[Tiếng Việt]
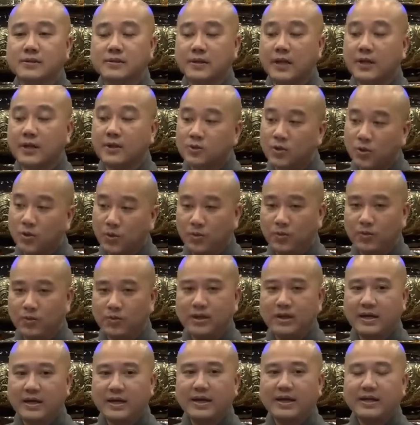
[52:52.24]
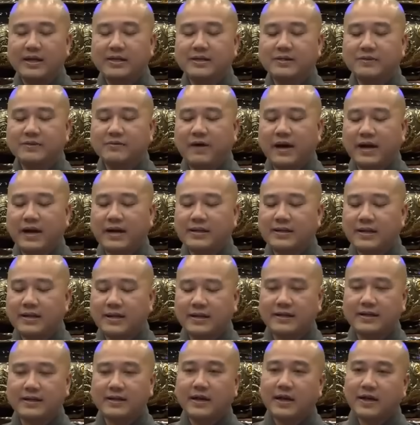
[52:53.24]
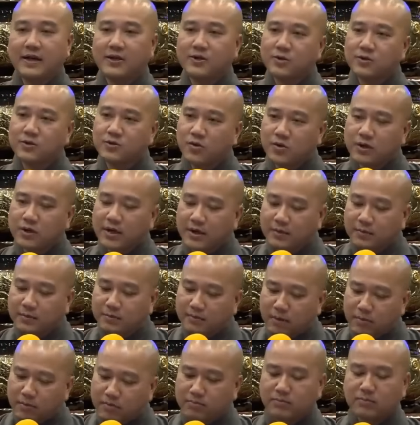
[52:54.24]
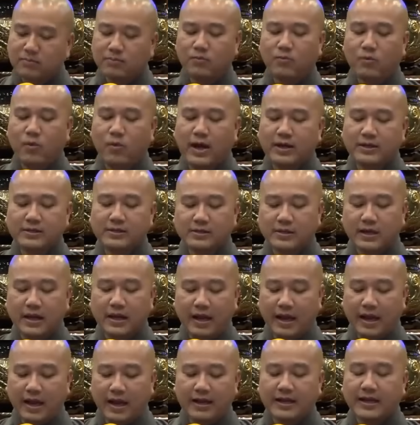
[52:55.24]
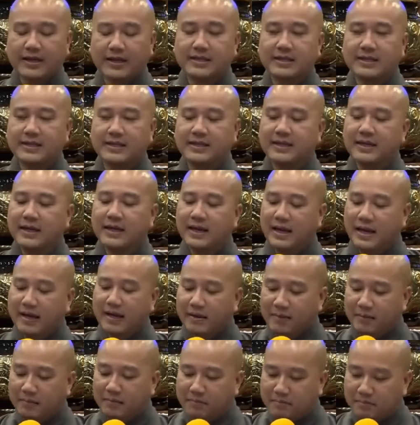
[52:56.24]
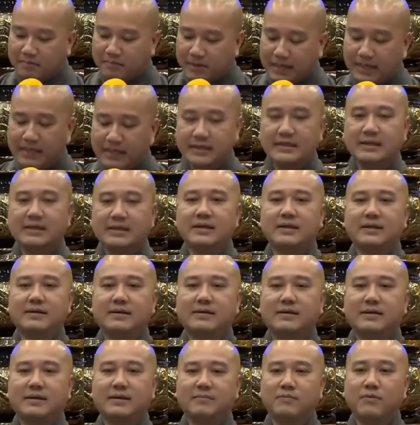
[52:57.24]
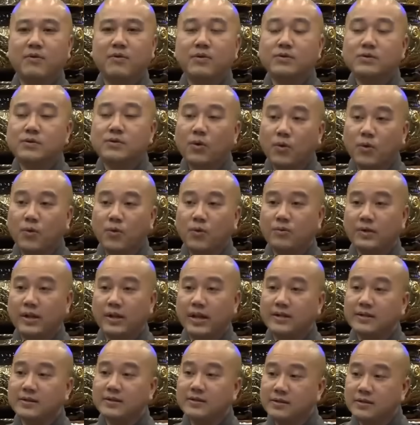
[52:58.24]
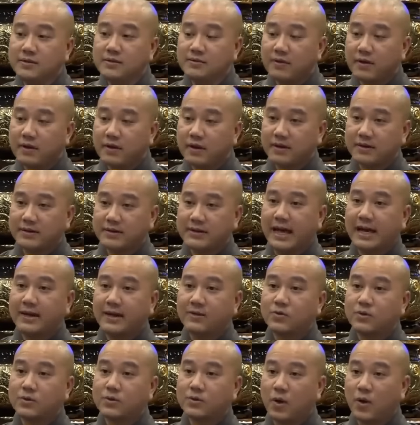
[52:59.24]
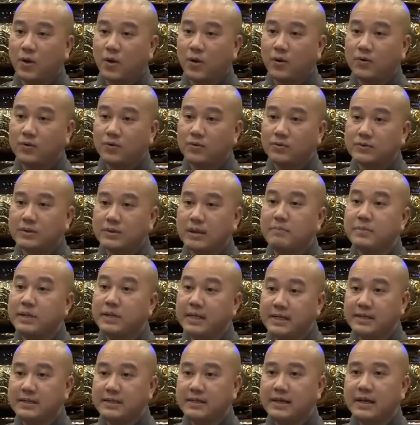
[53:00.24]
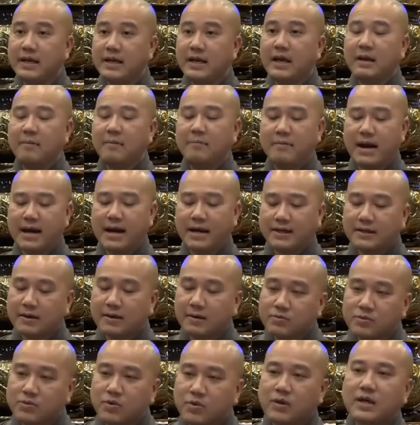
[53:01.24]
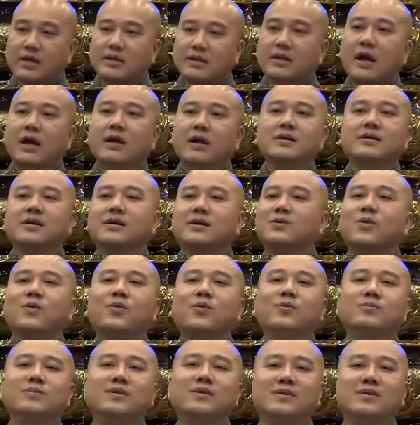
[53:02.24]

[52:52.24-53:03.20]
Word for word: để tu. Như vậy thì nó có cái mốc quan hệ là gì? Mình á, muốn tu để nương vào lời dạy của tổ tâm linh, mà không có cái thân thì tu cũng